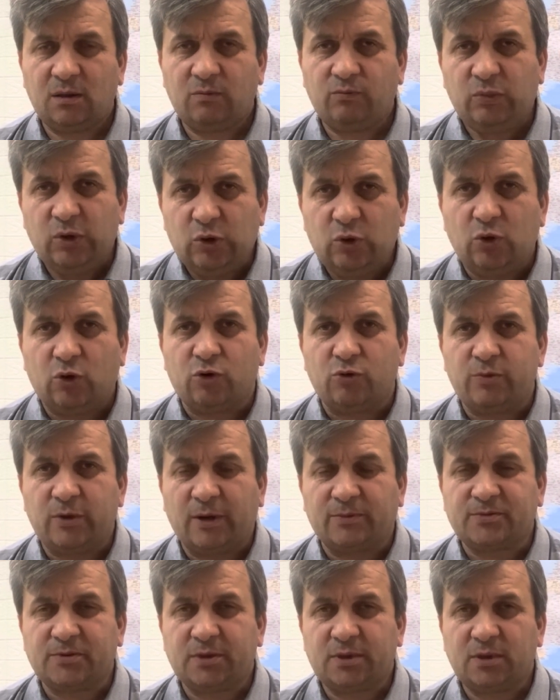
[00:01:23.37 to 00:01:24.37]
bir yorum
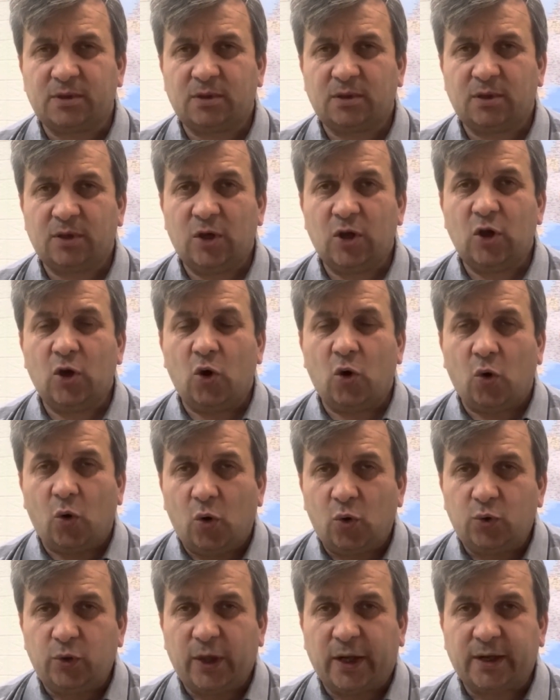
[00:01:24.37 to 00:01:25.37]
yapsın.
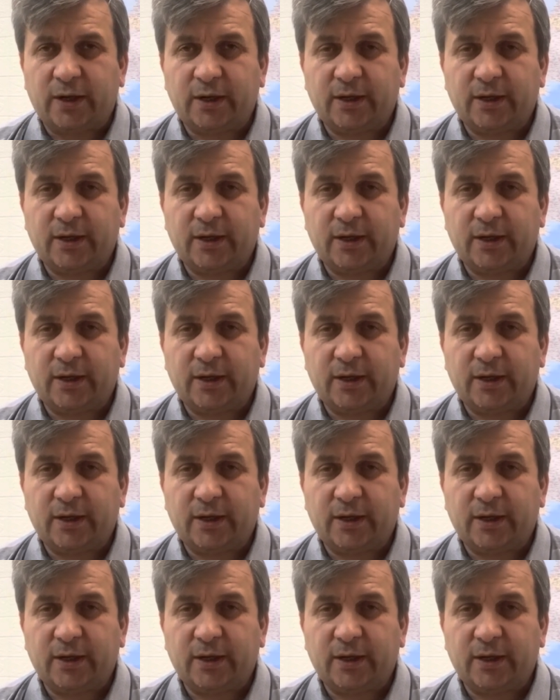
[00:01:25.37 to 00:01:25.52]
Onlar